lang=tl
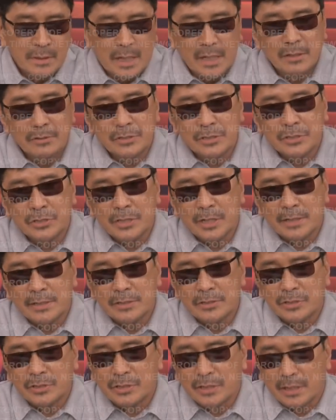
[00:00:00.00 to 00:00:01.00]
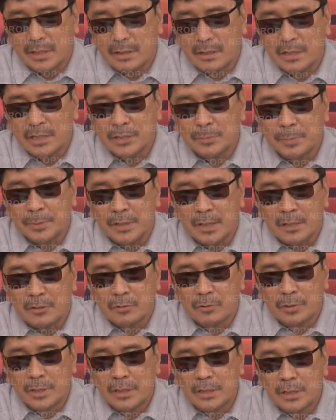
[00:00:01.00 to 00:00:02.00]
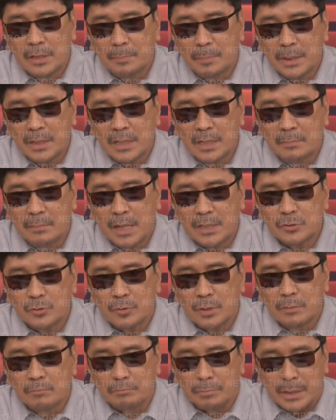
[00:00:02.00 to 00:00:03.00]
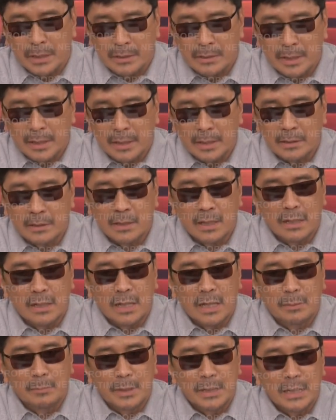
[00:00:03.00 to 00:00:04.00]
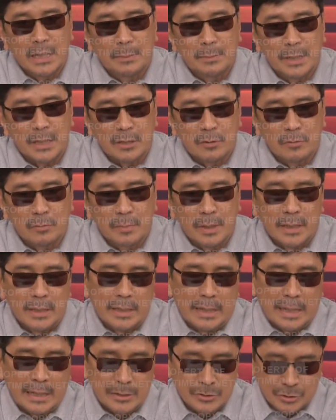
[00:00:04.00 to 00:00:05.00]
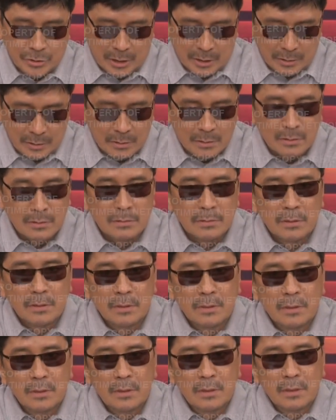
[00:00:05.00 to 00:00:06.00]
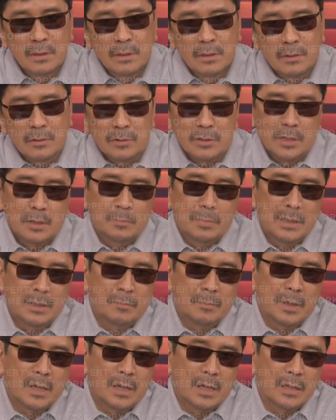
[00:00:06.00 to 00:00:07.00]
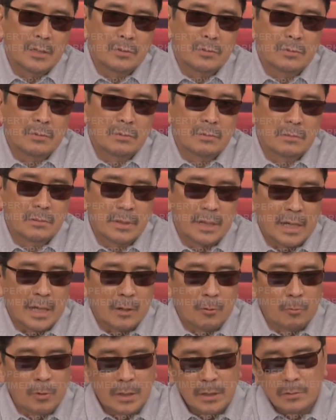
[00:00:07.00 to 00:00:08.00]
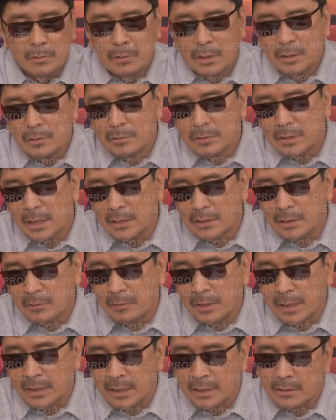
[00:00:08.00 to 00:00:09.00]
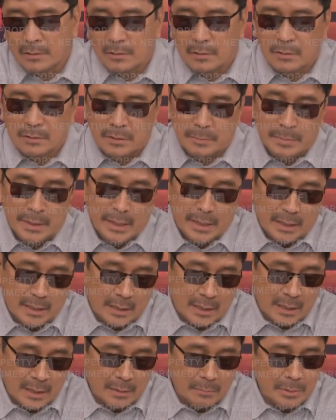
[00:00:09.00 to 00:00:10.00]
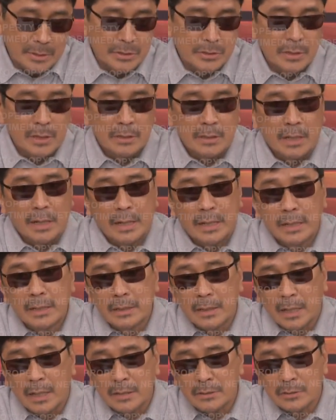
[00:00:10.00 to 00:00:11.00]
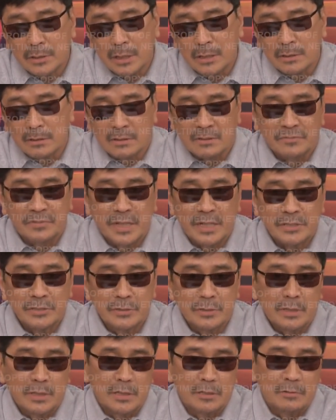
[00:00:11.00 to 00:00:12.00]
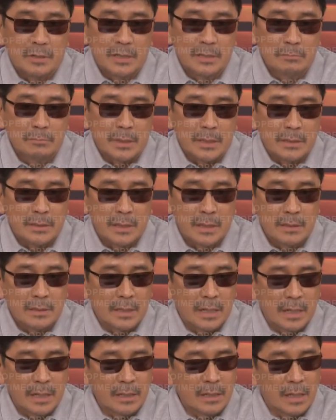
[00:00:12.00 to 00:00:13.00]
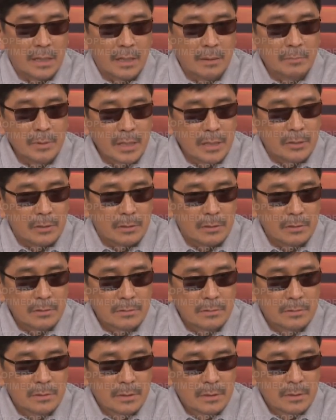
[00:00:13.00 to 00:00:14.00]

Kayo sa Chinese General Hospital, kung hindi pa nang himasok ang bitag at naalaman namin itong mangyayari sa inyo, kundi ba naman kayong ewan kung anong tatawagin ko? Sa bagay, nakalabas na dahil nga sa intervention na ginawa ng bitag dahil alam ninyo